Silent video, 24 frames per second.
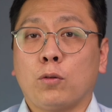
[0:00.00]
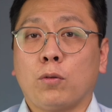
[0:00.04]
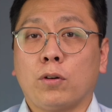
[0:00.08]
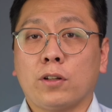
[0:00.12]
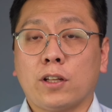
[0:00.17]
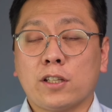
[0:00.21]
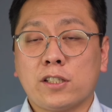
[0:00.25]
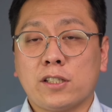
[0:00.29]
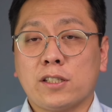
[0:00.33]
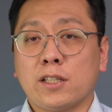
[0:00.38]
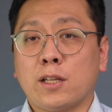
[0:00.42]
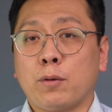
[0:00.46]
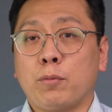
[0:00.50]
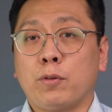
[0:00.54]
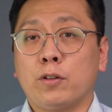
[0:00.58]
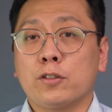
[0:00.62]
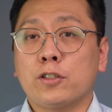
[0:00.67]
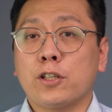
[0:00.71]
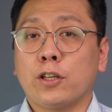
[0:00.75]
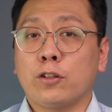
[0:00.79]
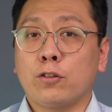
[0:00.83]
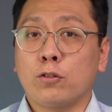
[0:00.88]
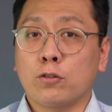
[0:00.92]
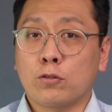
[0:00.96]
원하신다면
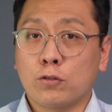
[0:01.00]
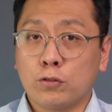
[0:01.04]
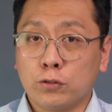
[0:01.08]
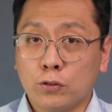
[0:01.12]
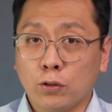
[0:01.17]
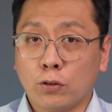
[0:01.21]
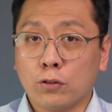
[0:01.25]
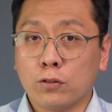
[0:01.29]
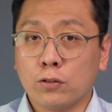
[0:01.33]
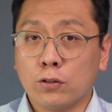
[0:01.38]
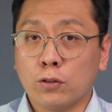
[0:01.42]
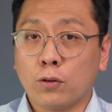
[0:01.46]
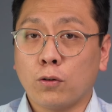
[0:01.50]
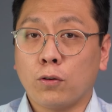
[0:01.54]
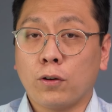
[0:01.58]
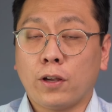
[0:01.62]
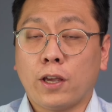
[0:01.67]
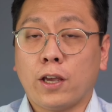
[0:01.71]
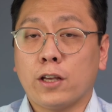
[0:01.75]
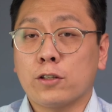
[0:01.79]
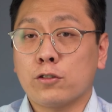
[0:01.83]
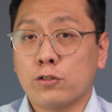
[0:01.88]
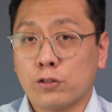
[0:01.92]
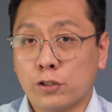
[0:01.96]
채널 구독을
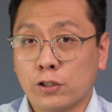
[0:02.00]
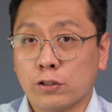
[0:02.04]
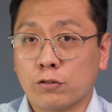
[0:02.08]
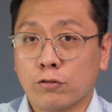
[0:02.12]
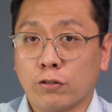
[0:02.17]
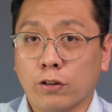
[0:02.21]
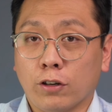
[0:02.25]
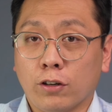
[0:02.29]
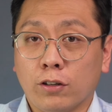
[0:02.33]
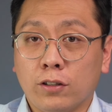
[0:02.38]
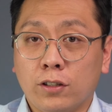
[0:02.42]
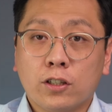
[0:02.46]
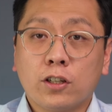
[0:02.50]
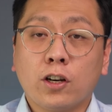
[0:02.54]
꼭 해주시고요.